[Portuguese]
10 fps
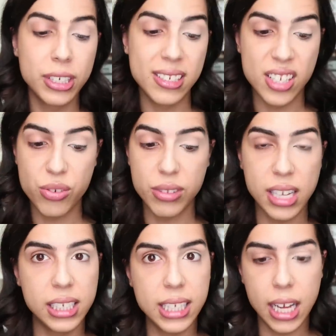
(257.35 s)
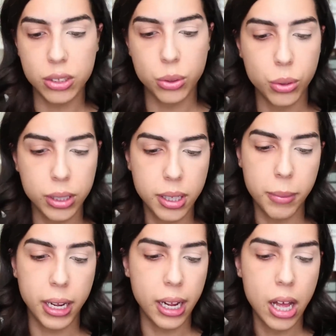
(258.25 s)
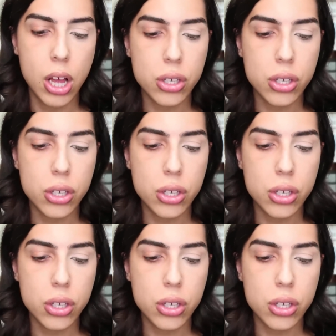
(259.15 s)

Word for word: nem que seja um delineador também,